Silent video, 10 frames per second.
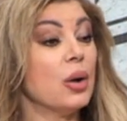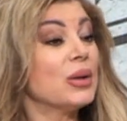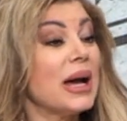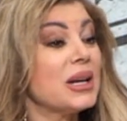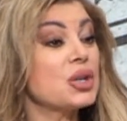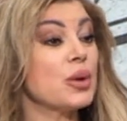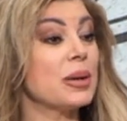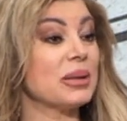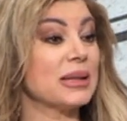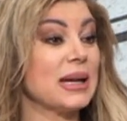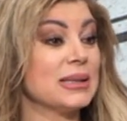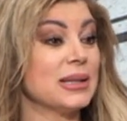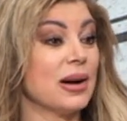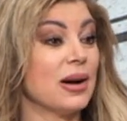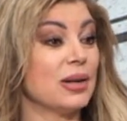وضعنا شوي
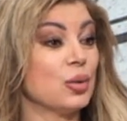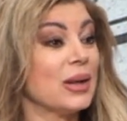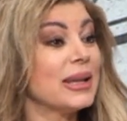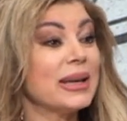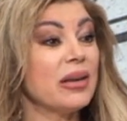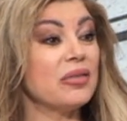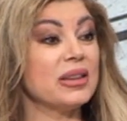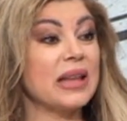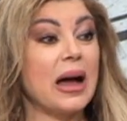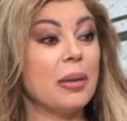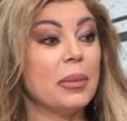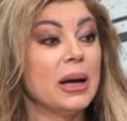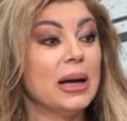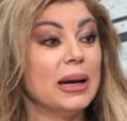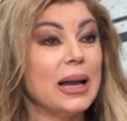بالتحضيرات وقد إيه كان في تعب
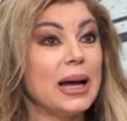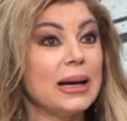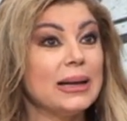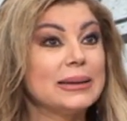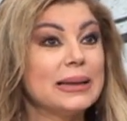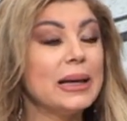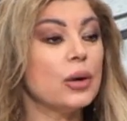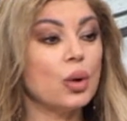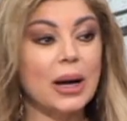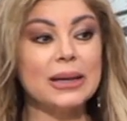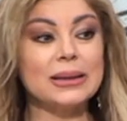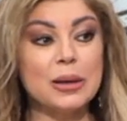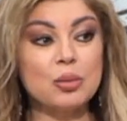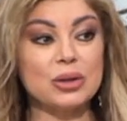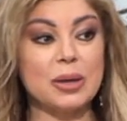لتلاقوا
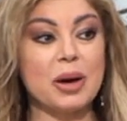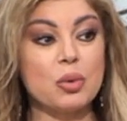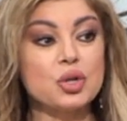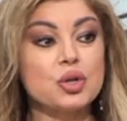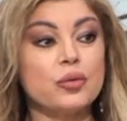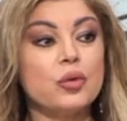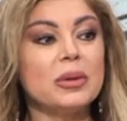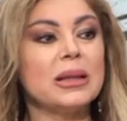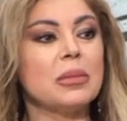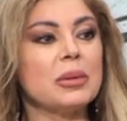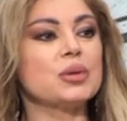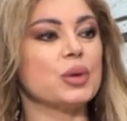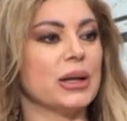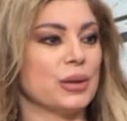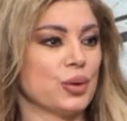هيدا المؤتمر وتشوفوه مثل ما
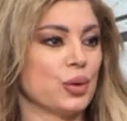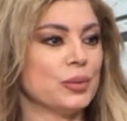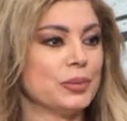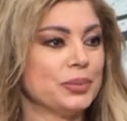بدكم انتم